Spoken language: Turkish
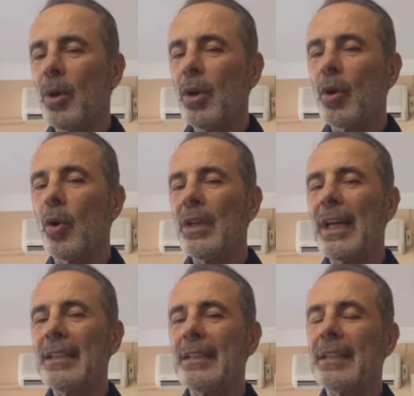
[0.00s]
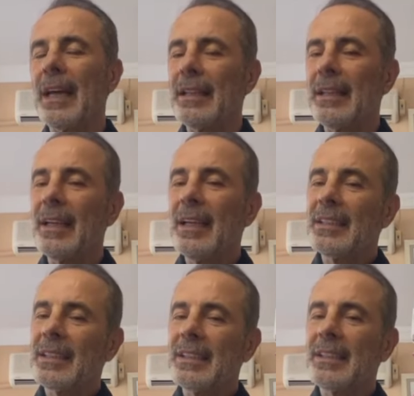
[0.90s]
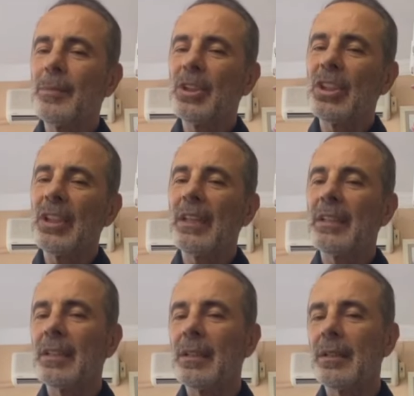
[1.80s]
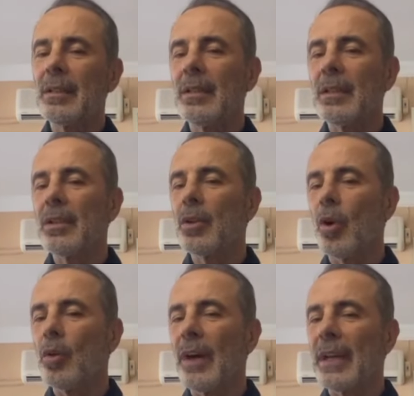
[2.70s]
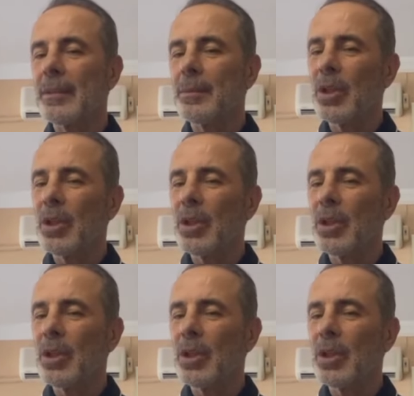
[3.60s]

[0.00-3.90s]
Böyle goller yedi. Yani sistem içi de yediği gol vardı.